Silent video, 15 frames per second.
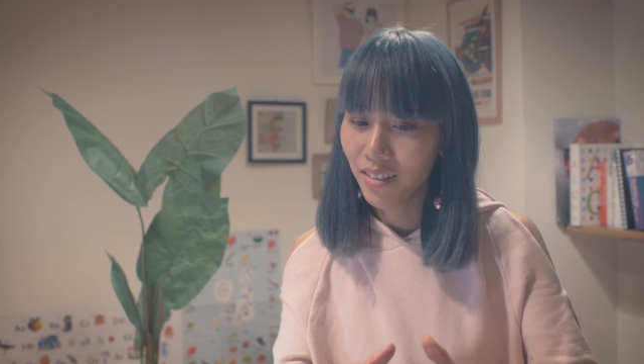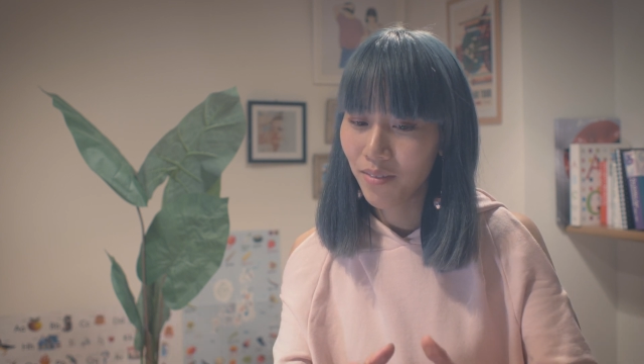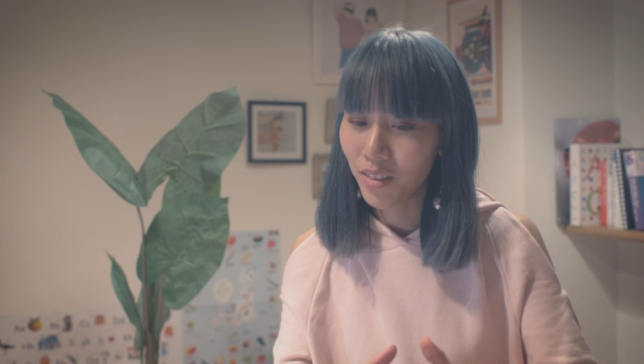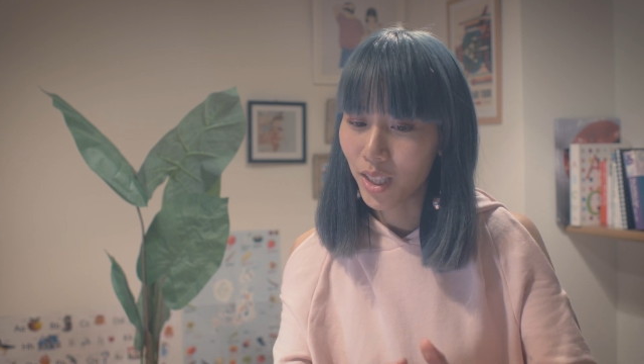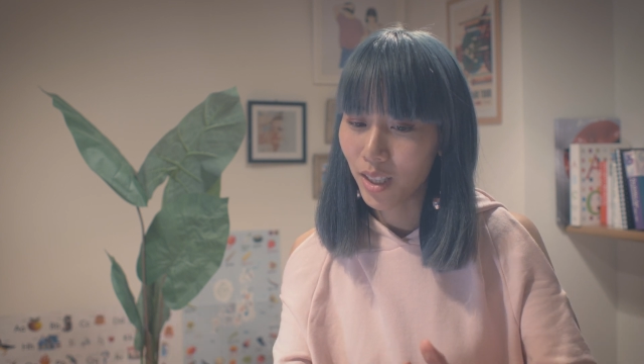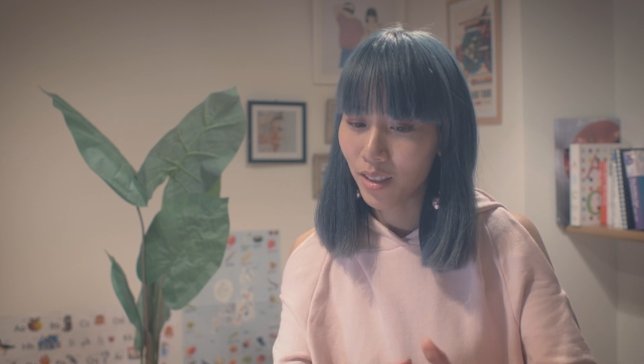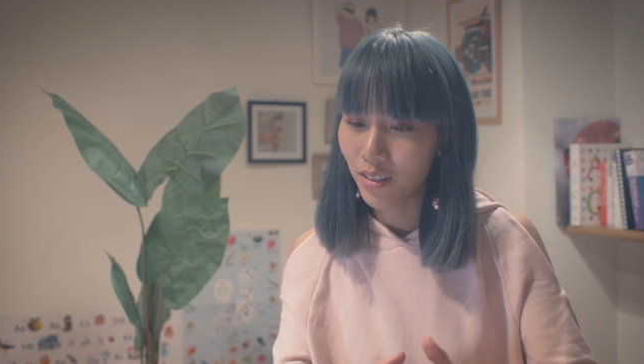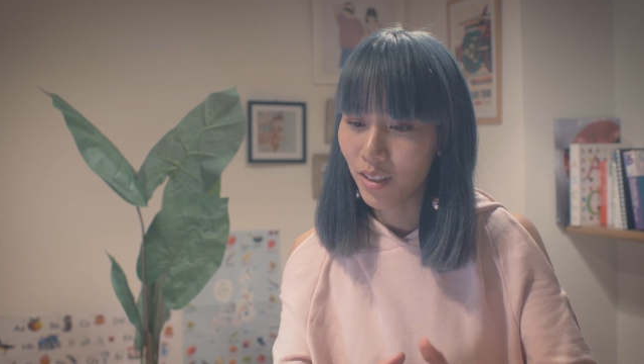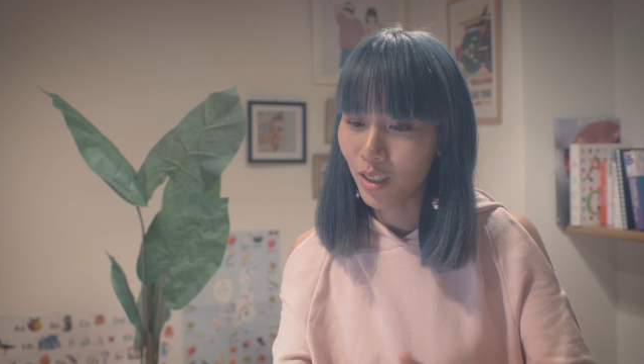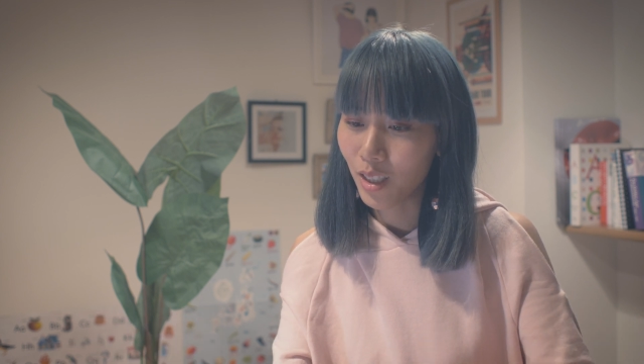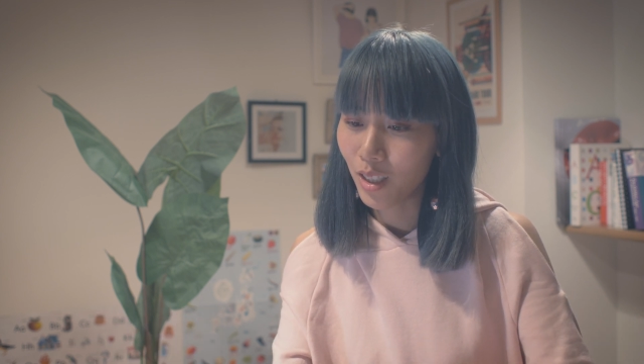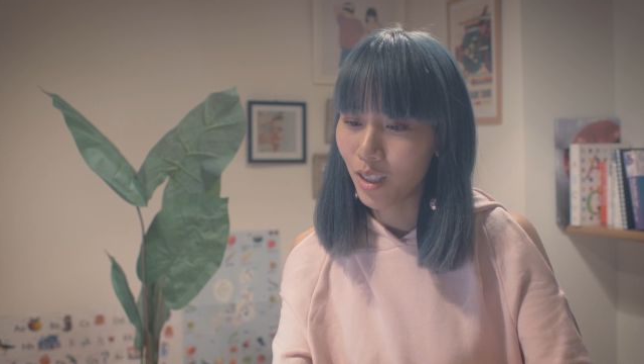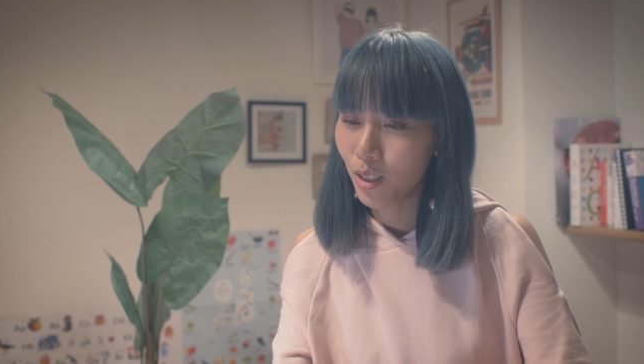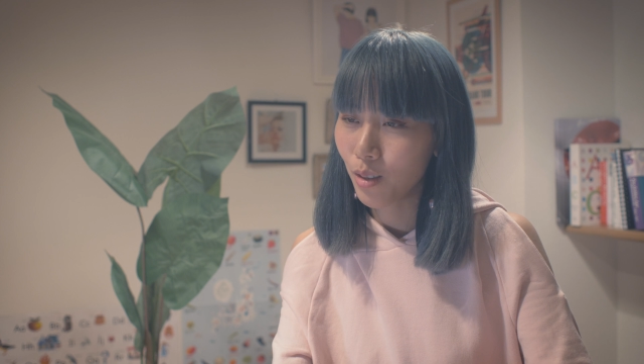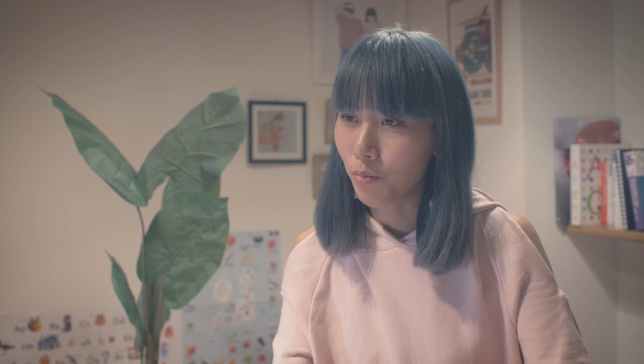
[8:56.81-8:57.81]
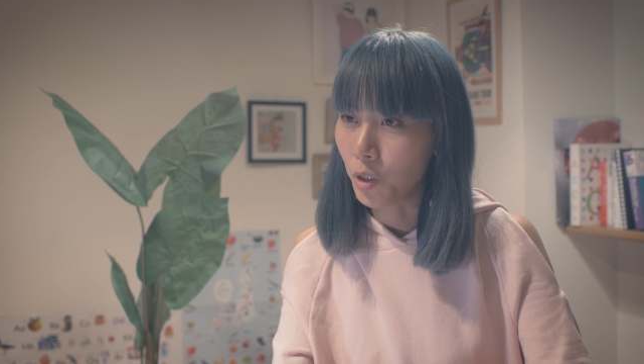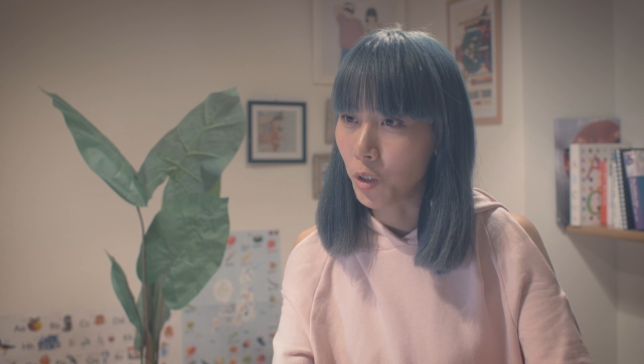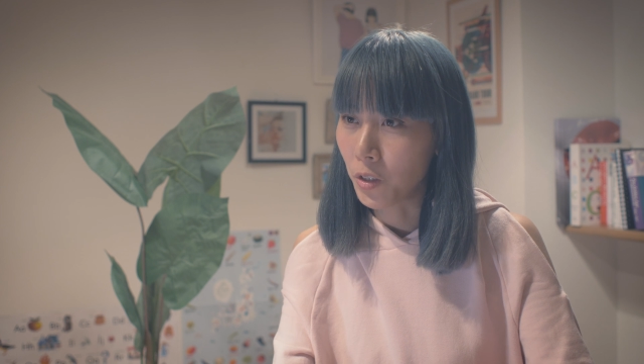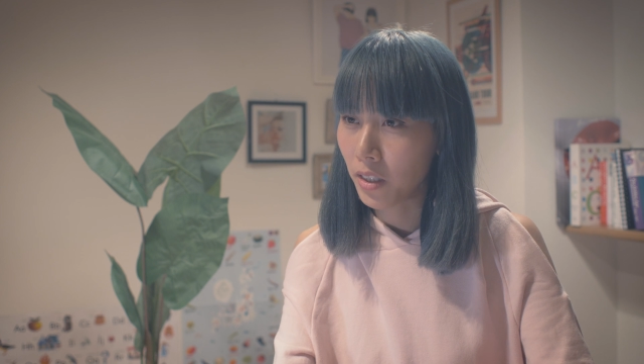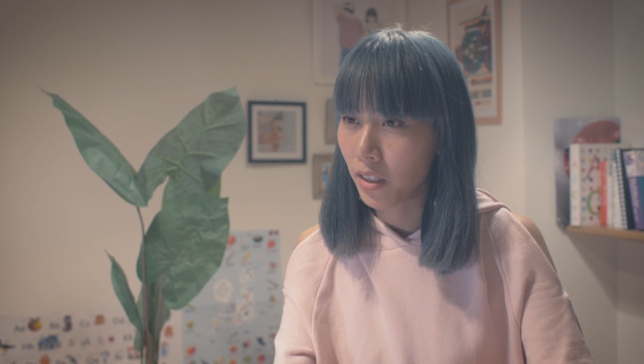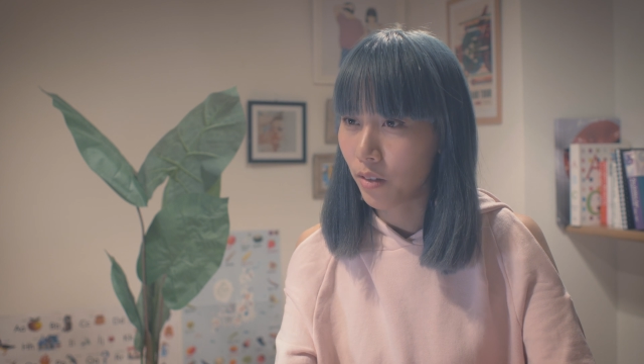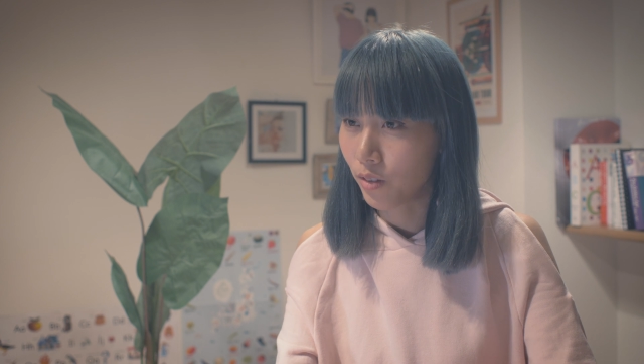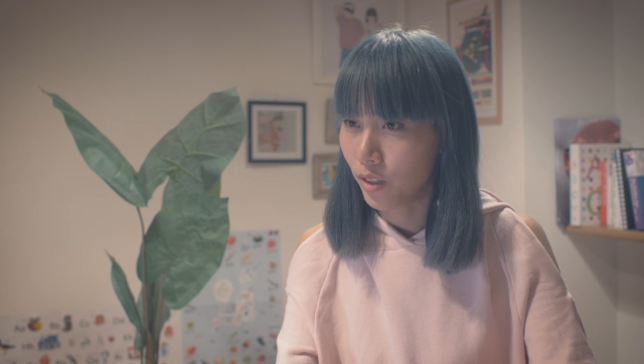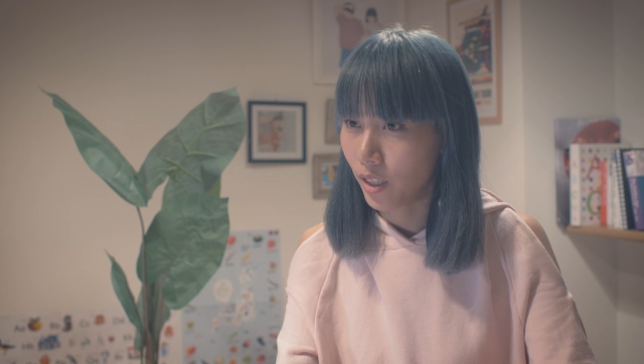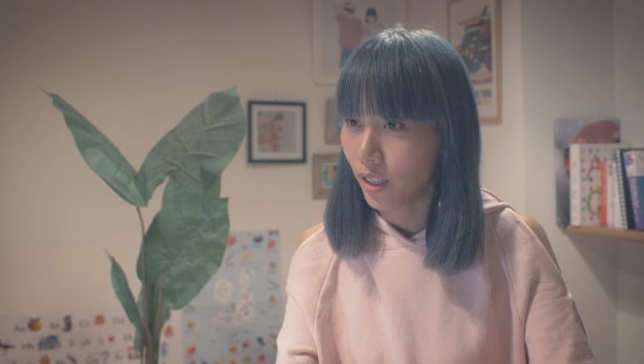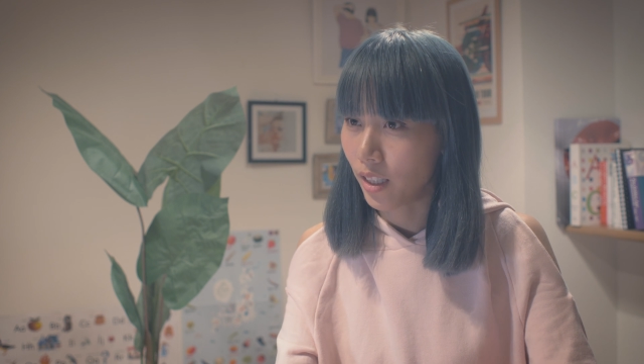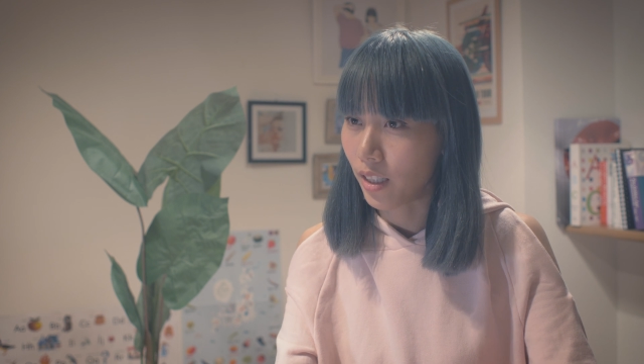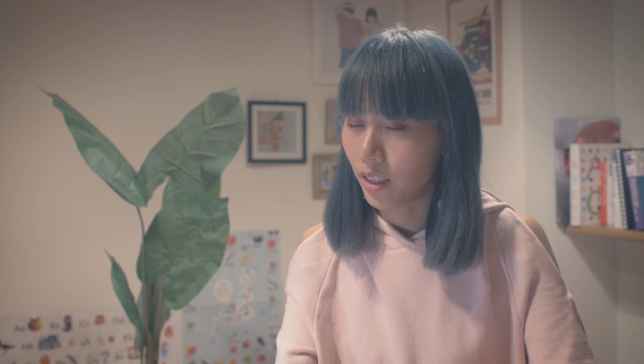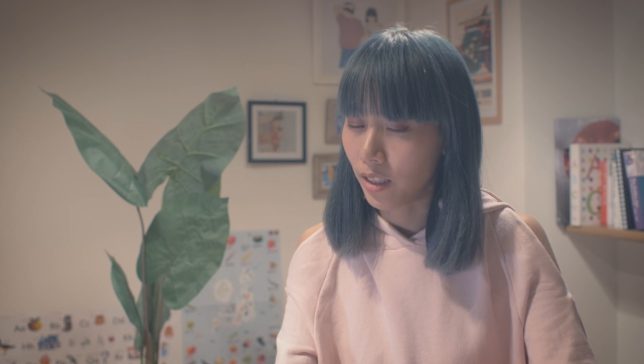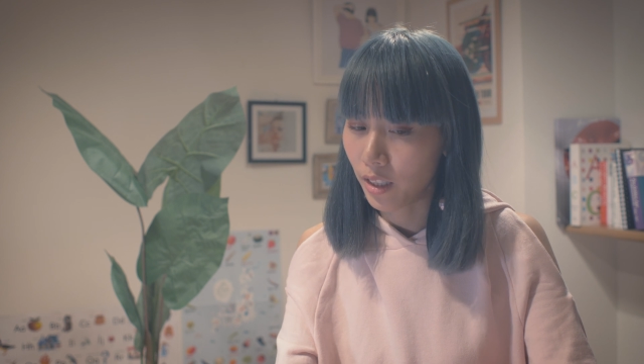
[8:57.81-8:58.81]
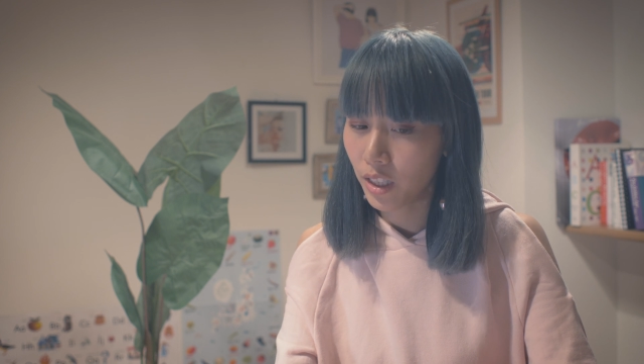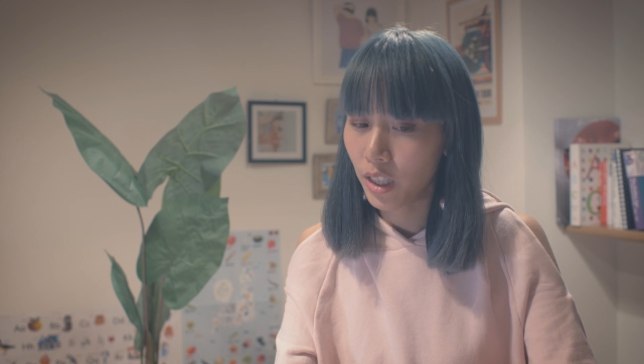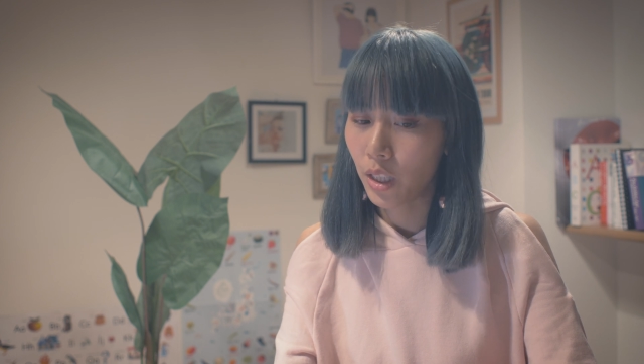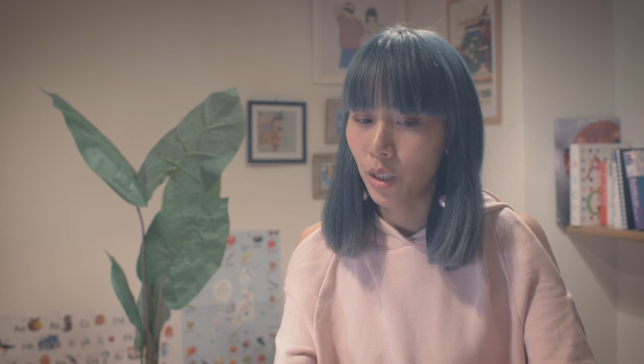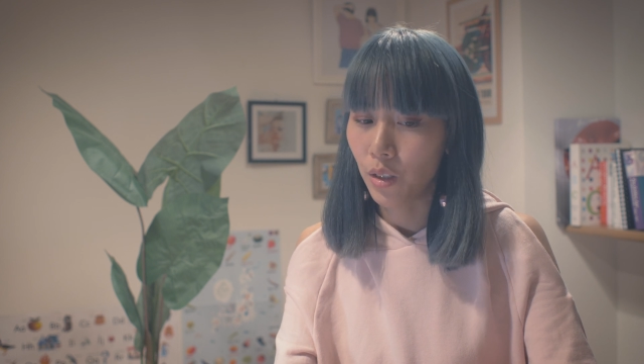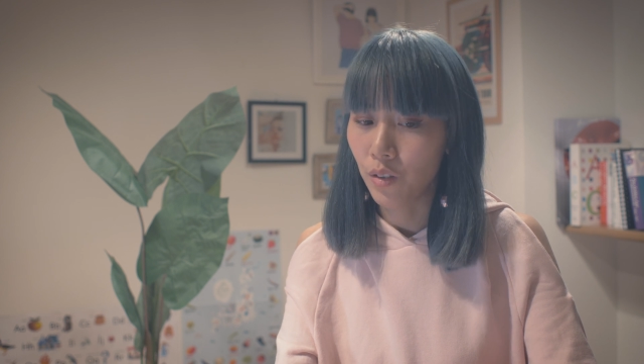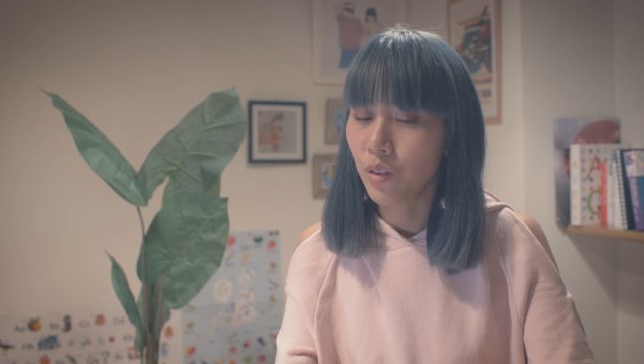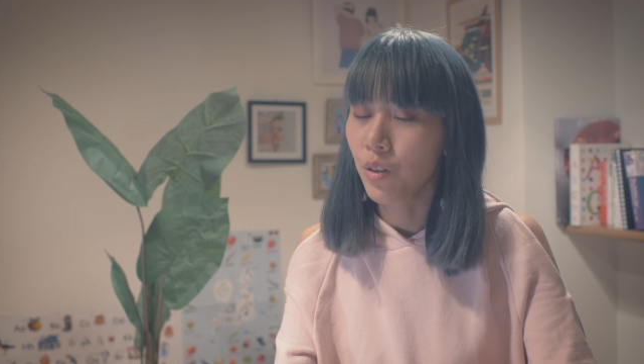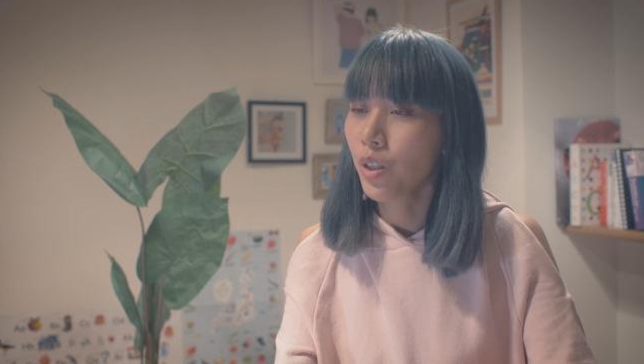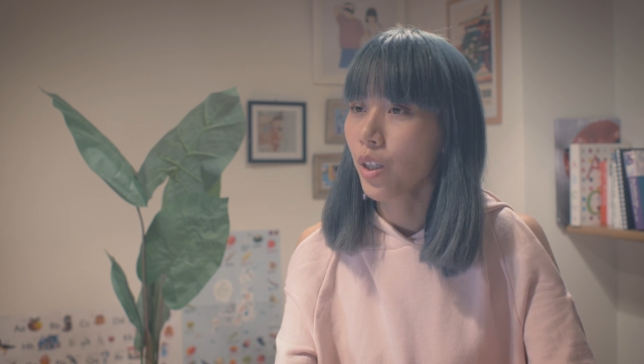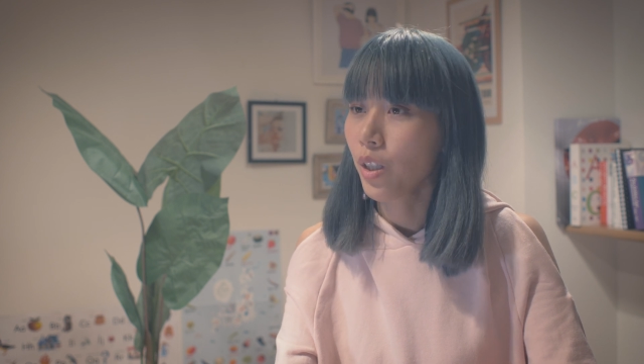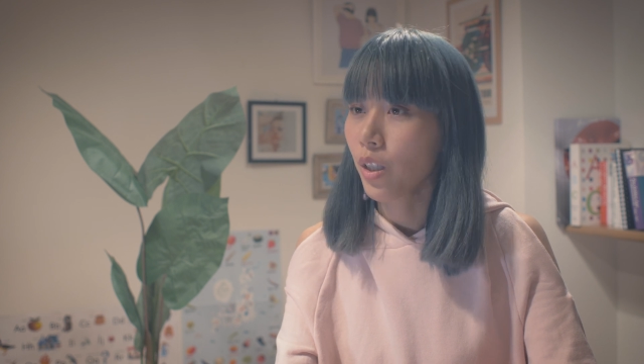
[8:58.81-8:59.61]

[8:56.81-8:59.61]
全く新しいものになるんじゃないかなっていう